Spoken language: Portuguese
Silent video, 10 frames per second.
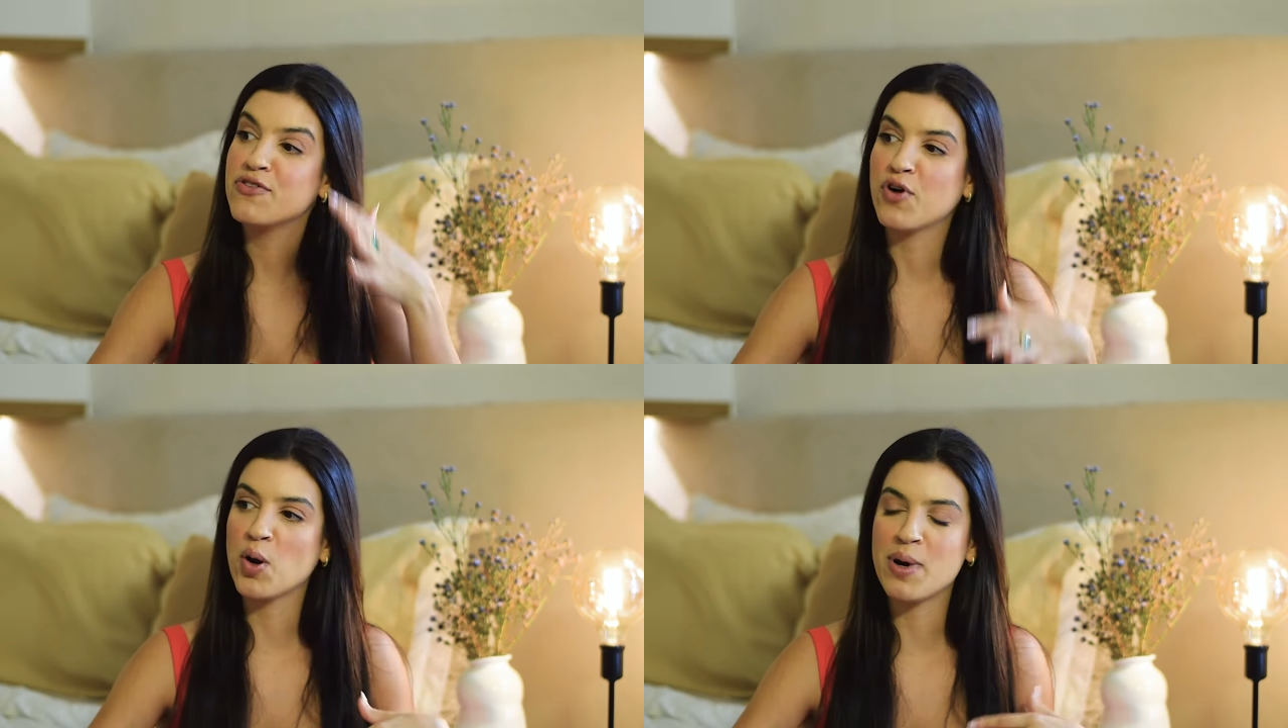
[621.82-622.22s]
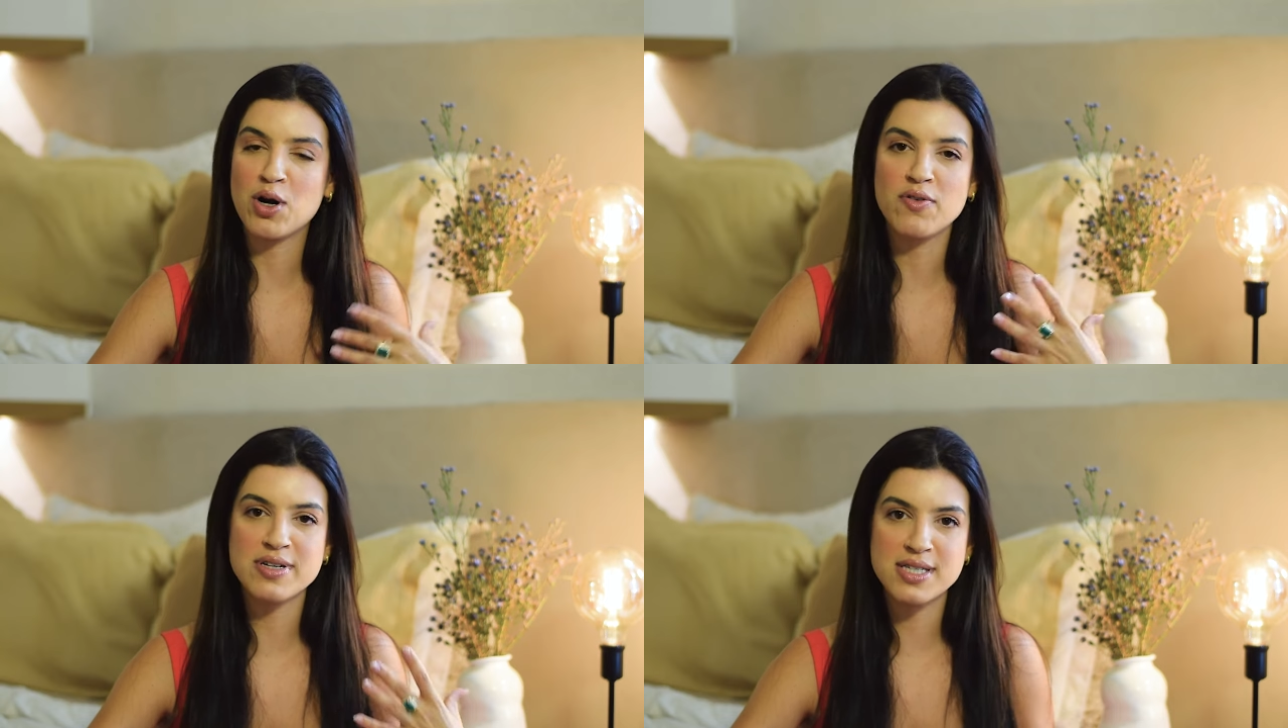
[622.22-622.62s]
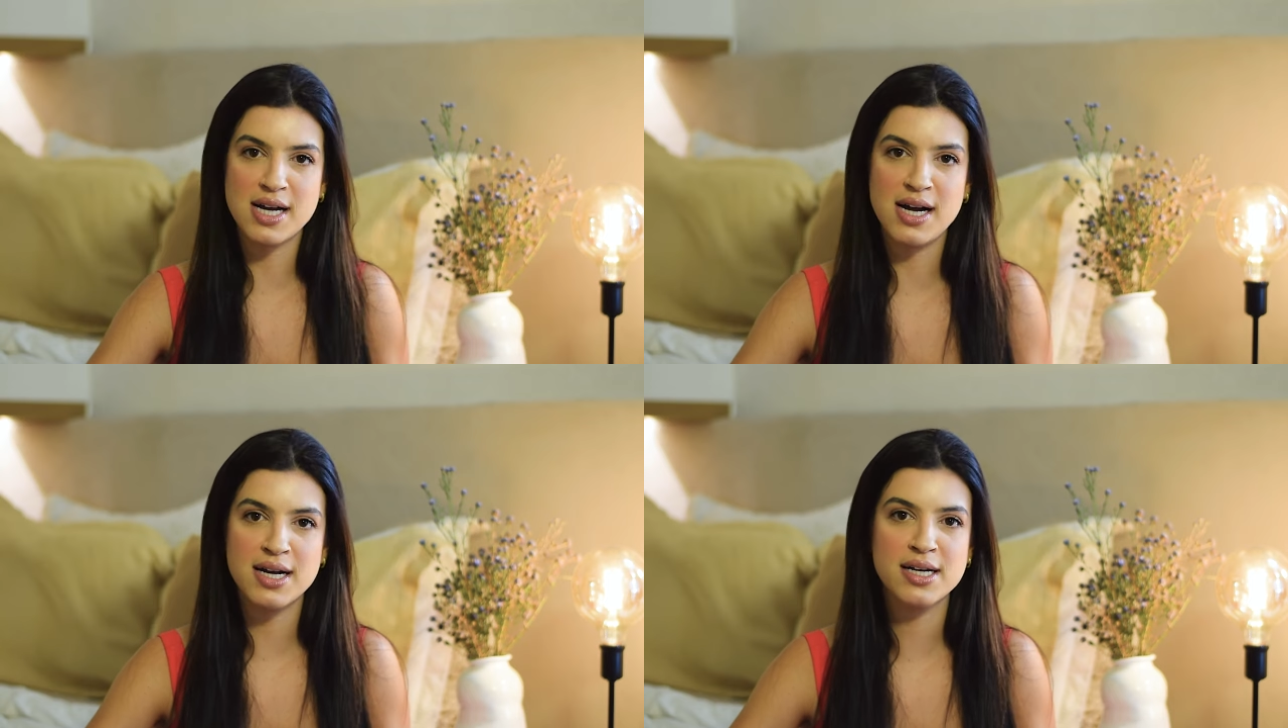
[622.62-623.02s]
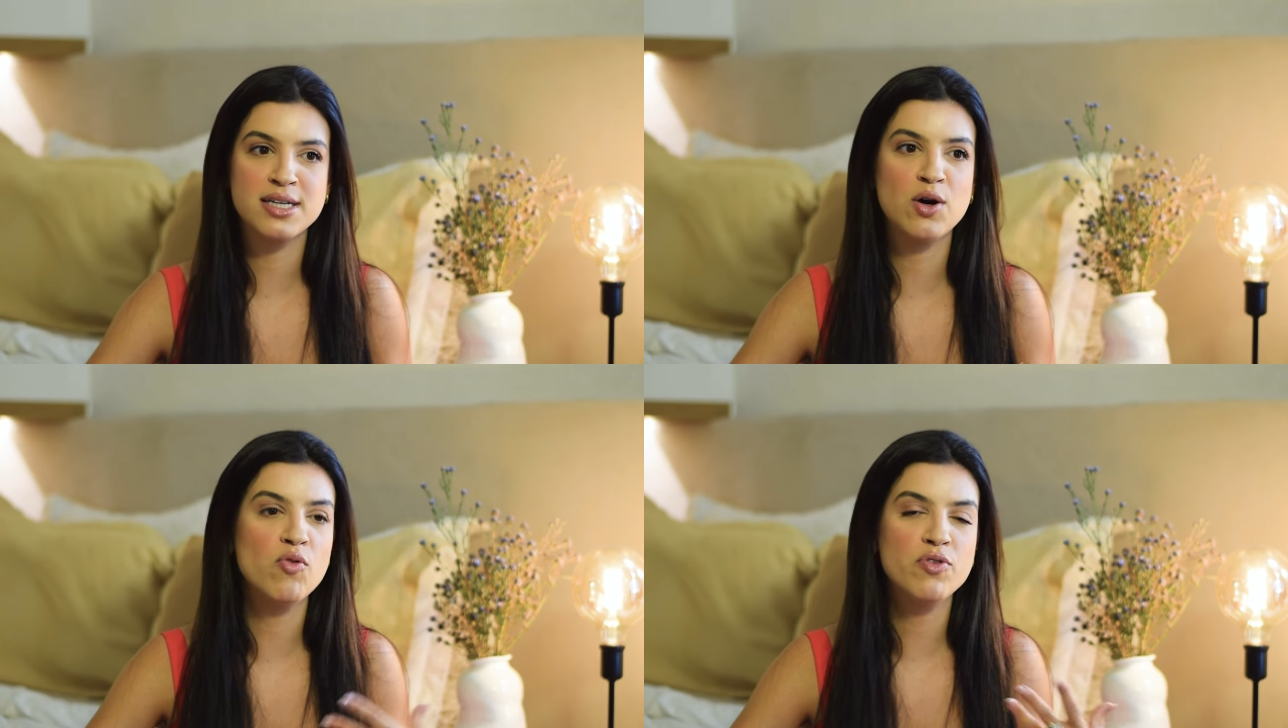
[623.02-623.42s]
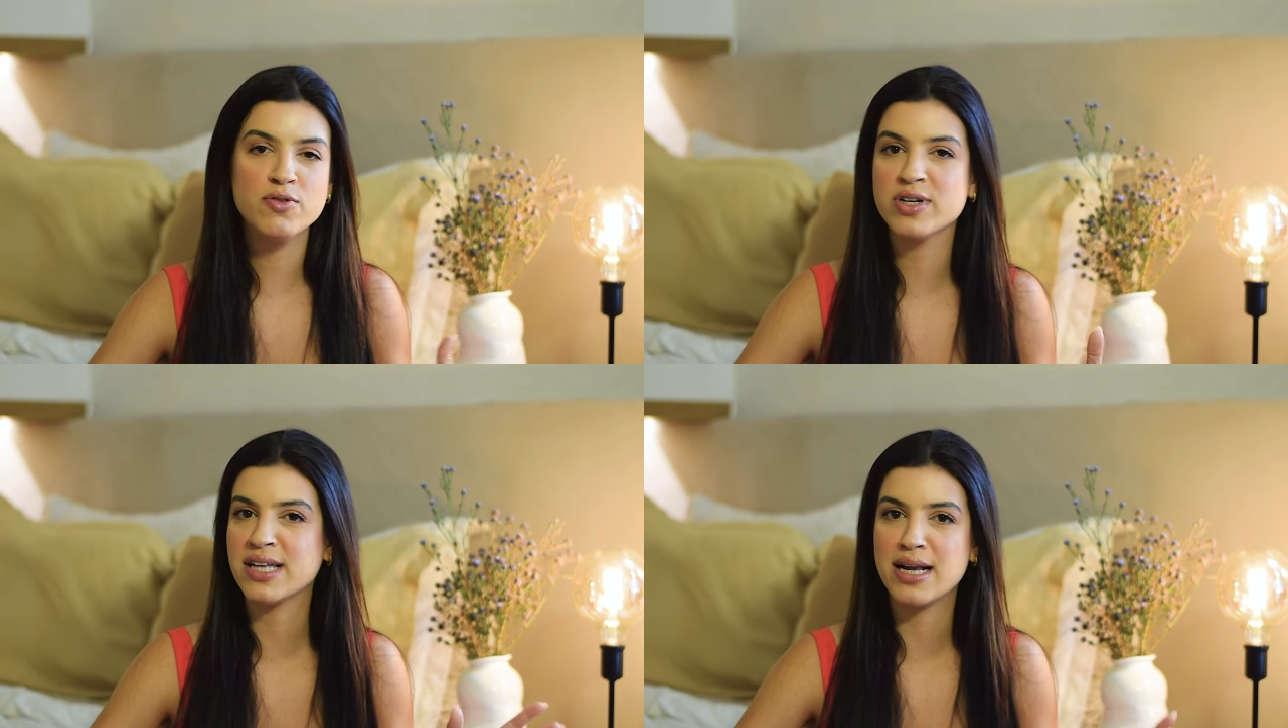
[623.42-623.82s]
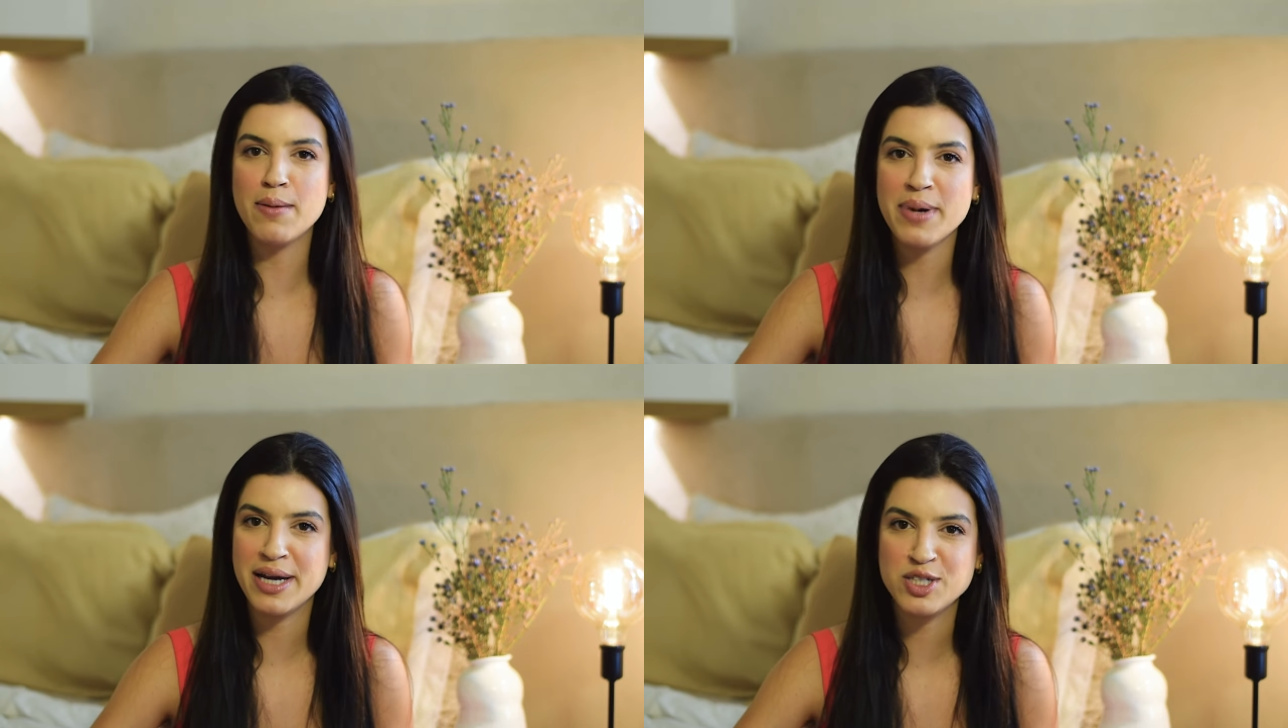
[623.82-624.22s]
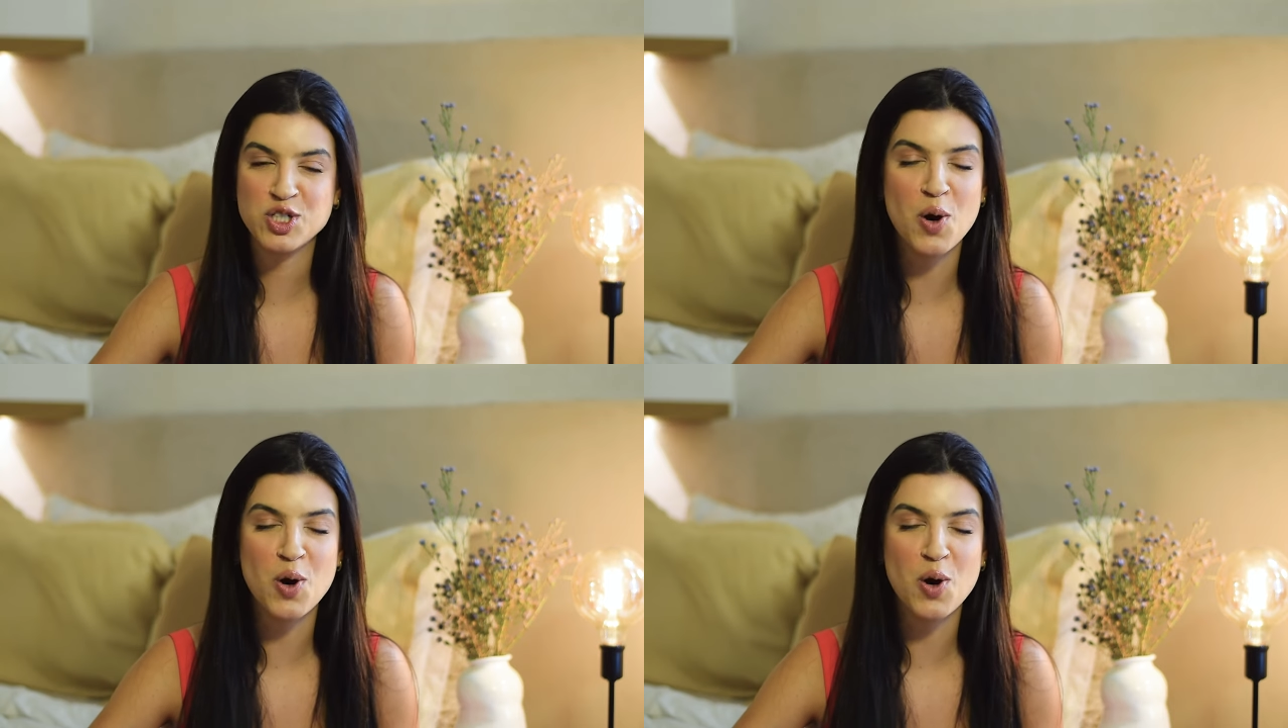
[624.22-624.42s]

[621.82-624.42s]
E foi uma nova saga que eu vivo eternamente.